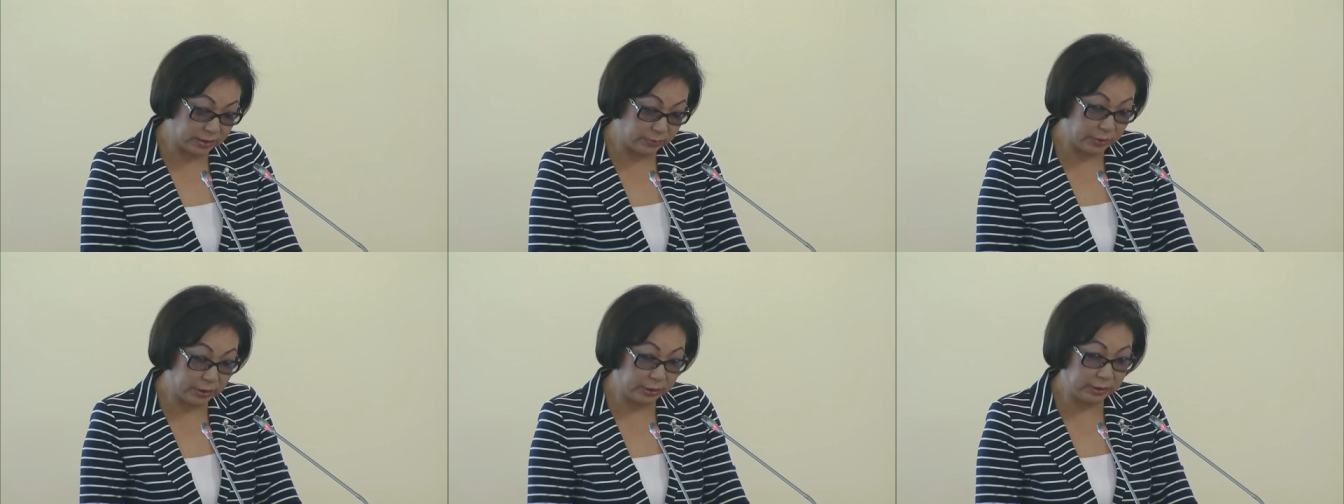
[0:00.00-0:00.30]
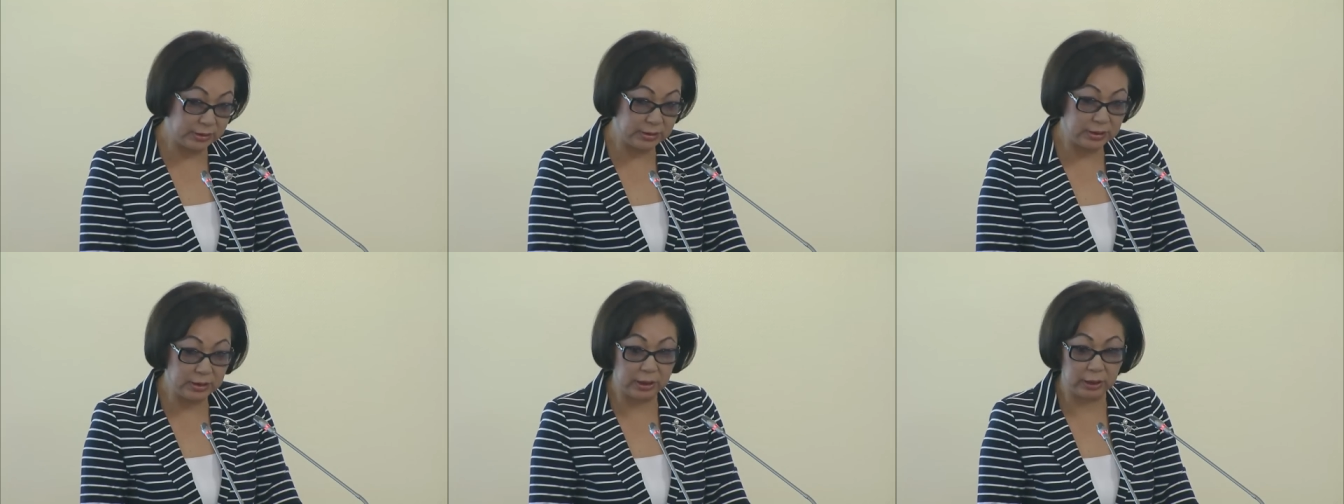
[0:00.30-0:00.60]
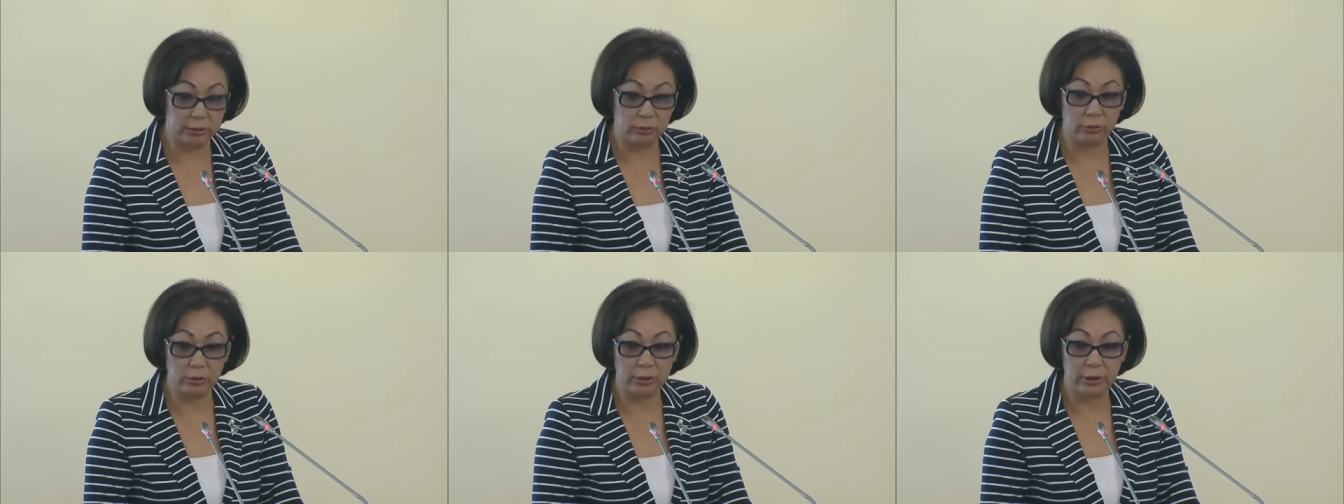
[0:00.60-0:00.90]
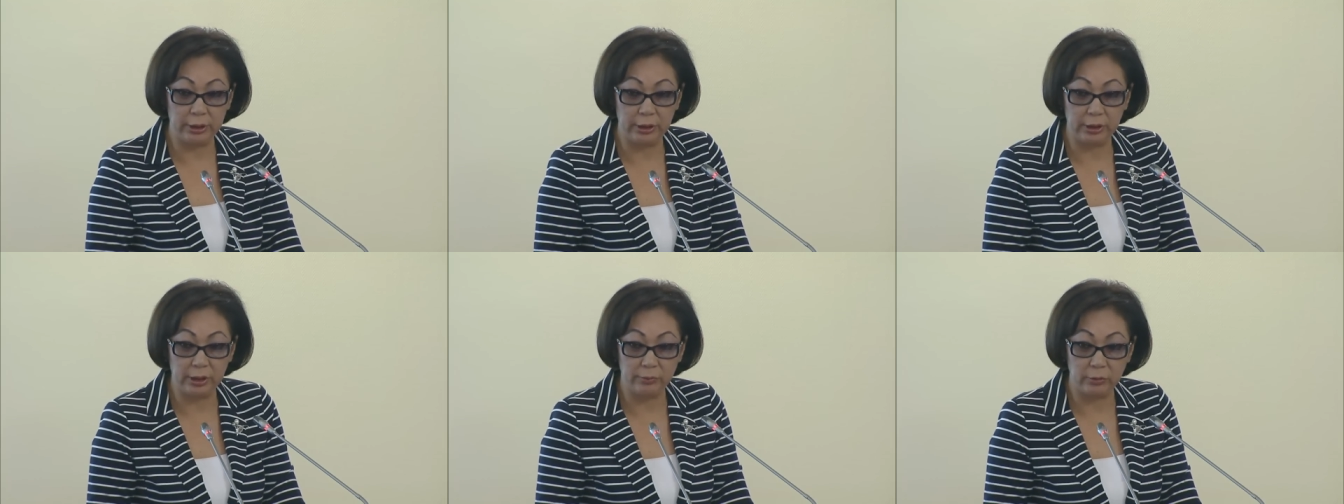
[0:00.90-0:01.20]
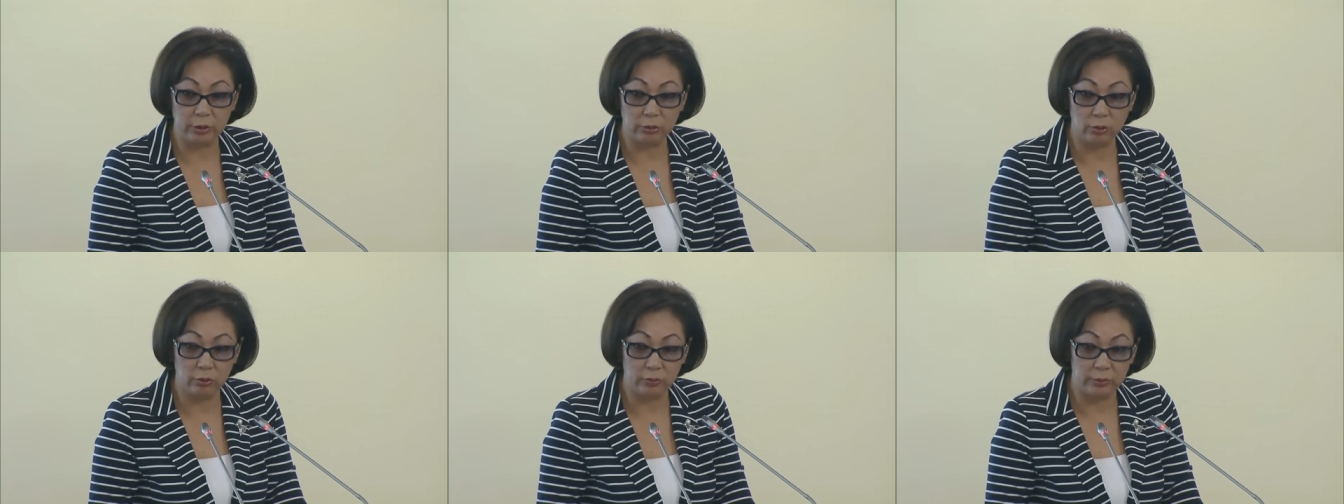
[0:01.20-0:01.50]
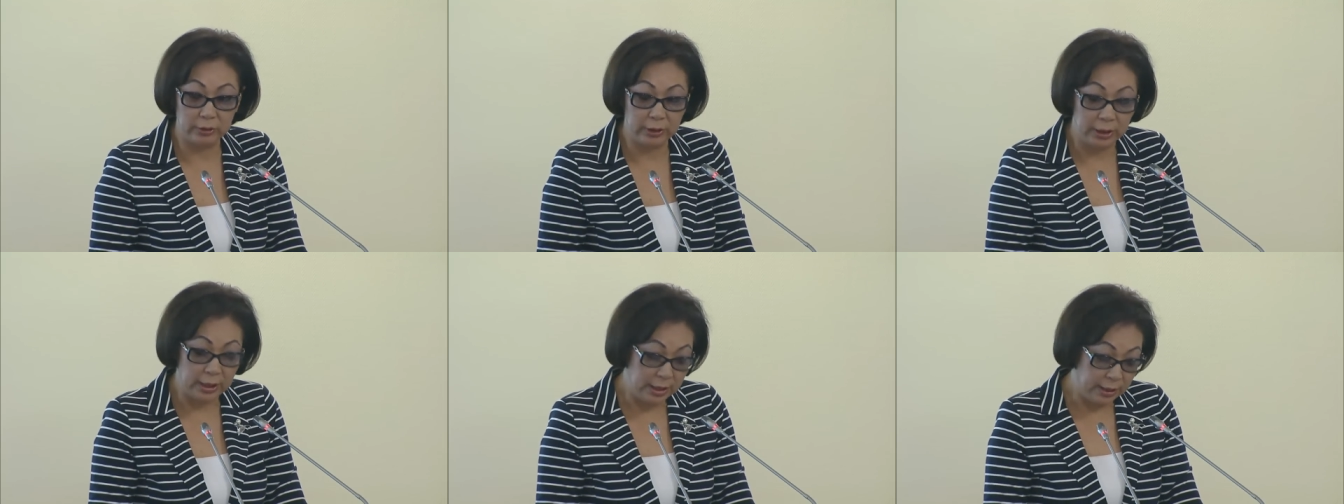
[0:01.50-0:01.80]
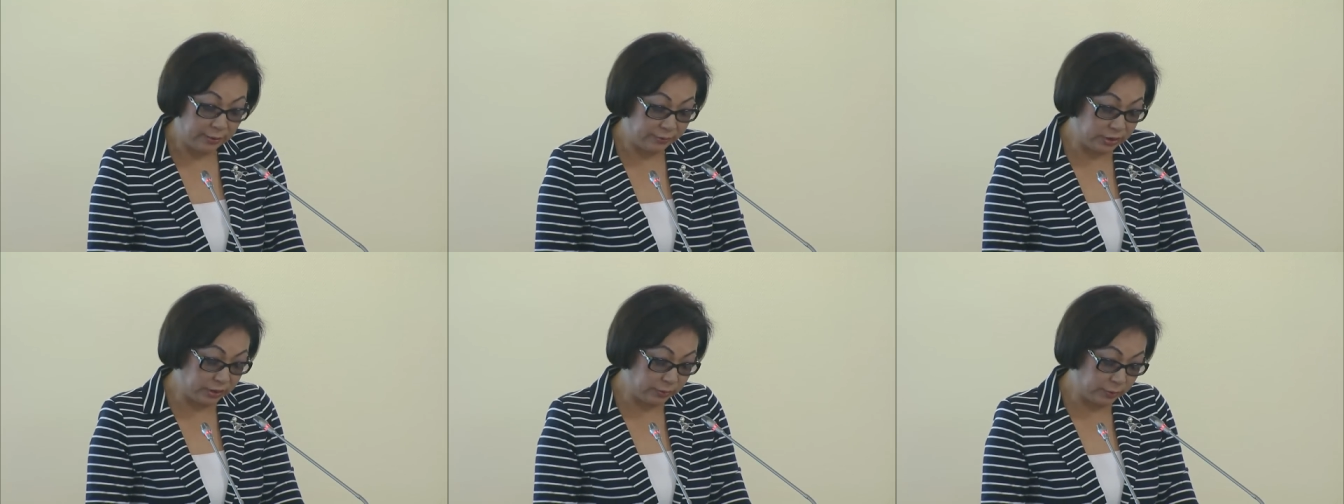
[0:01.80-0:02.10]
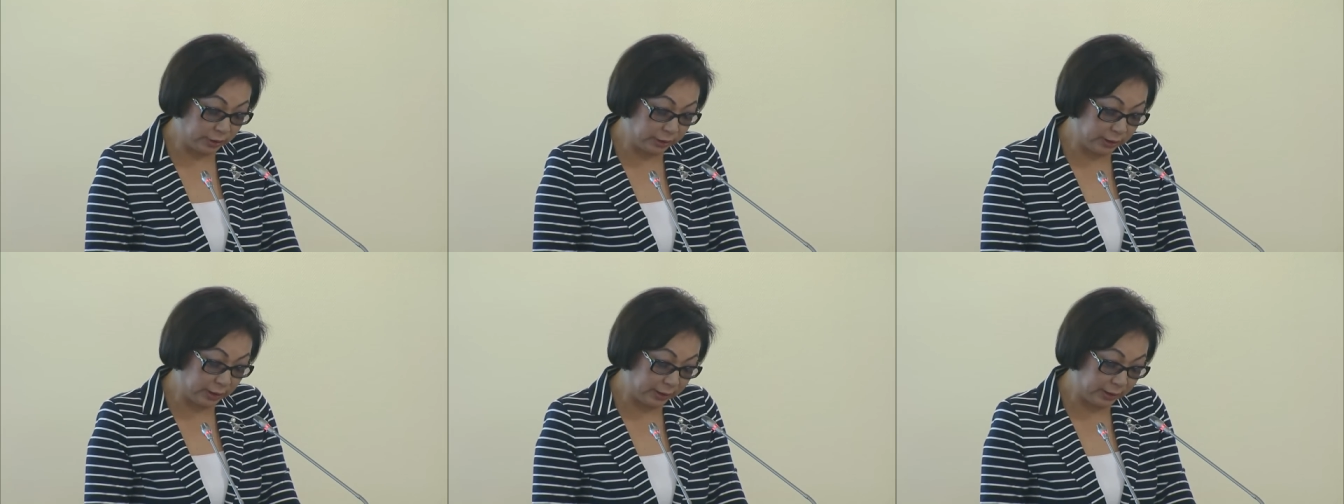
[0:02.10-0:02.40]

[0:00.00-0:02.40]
смертности, который рекомендован Всемирной